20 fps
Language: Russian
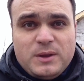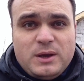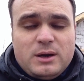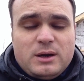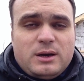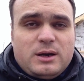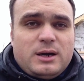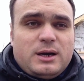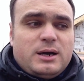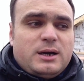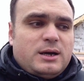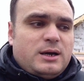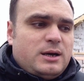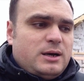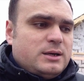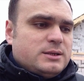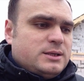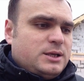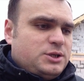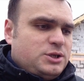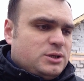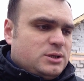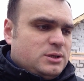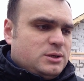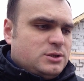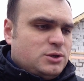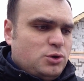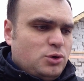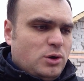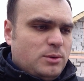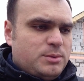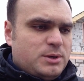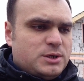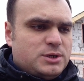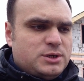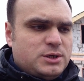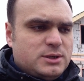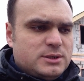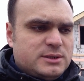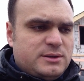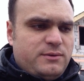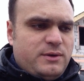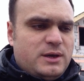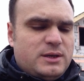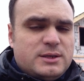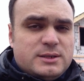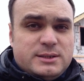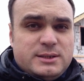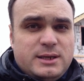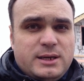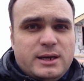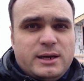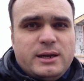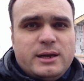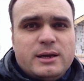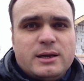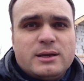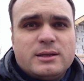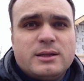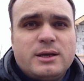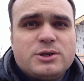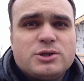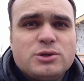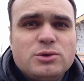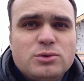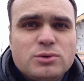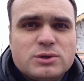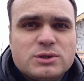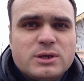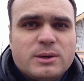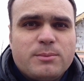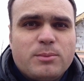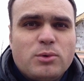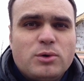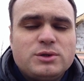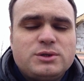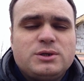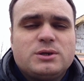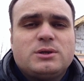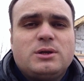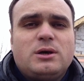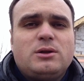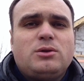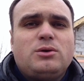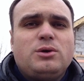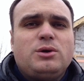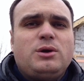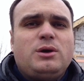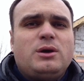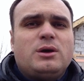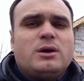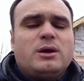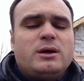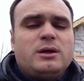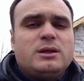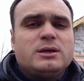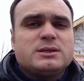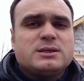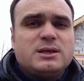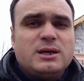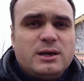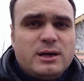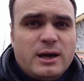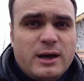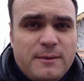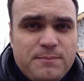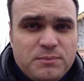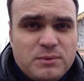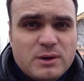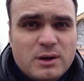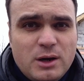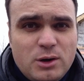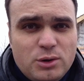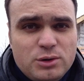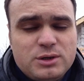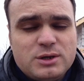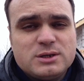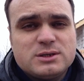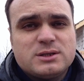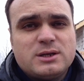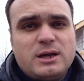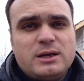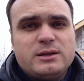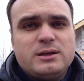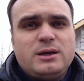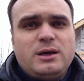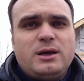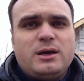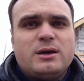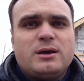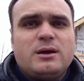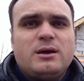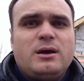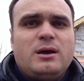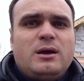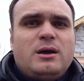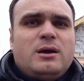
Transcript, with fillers: а, Значит, съемки через две недели начнутся по технологии ЛСТК, легкие стальные